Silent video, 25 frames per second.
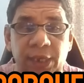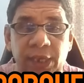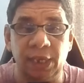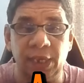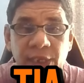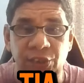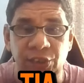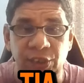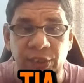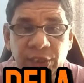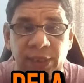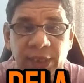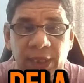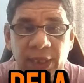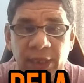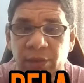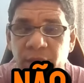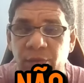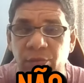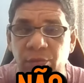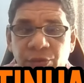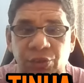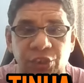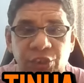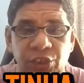a tia dela
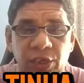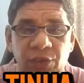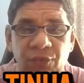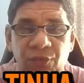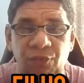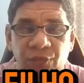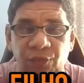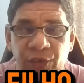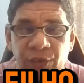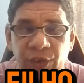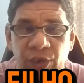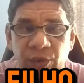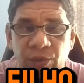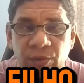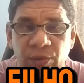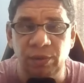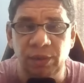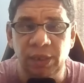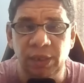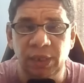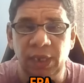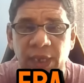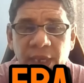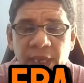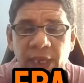não tinha filho,
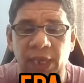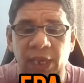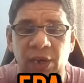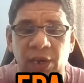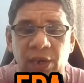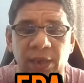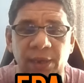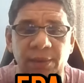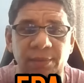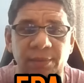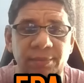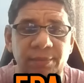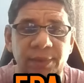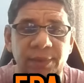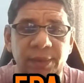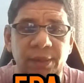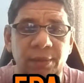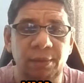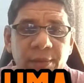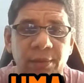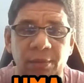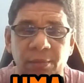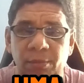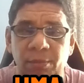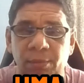era
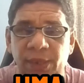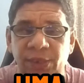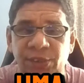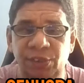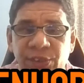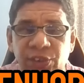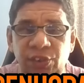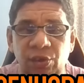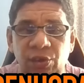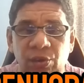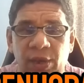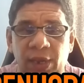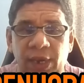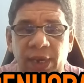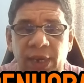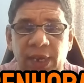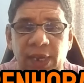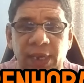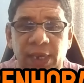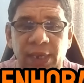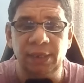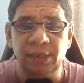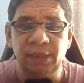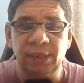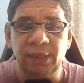uma
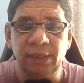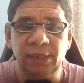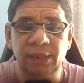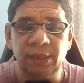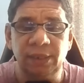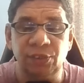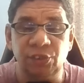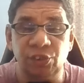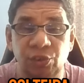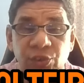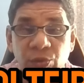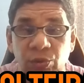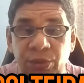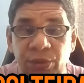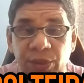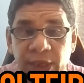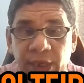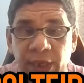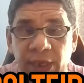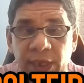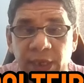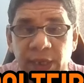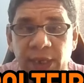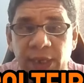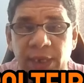senhora
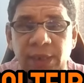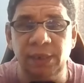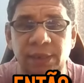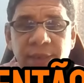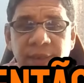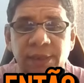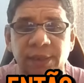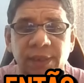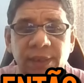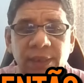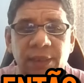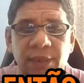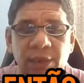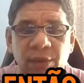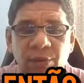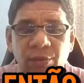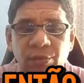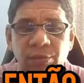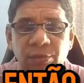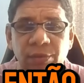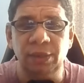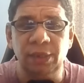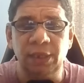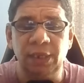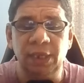solteira,
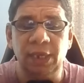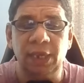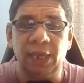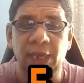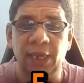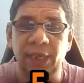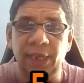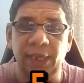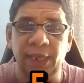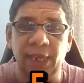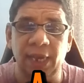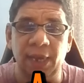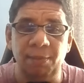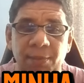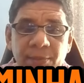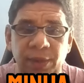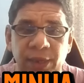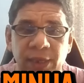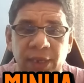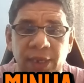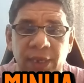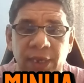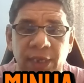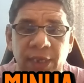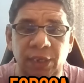então, e a
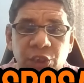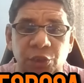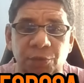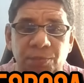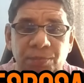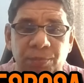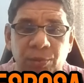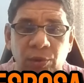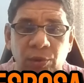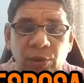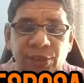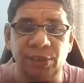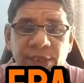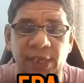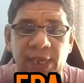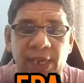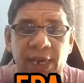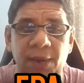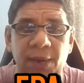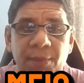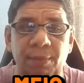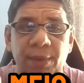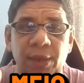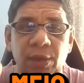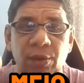minha esposa
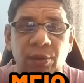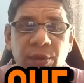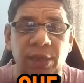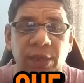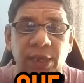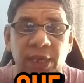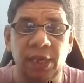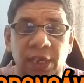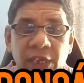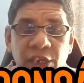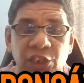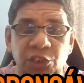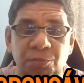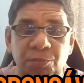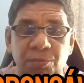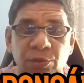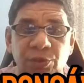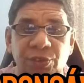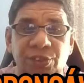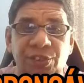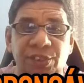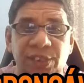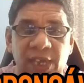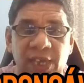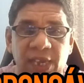era meio que
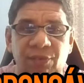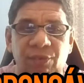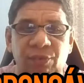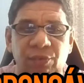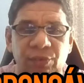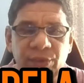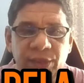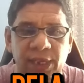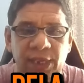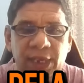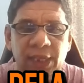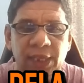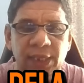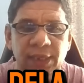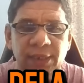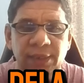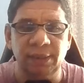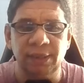responsável dela.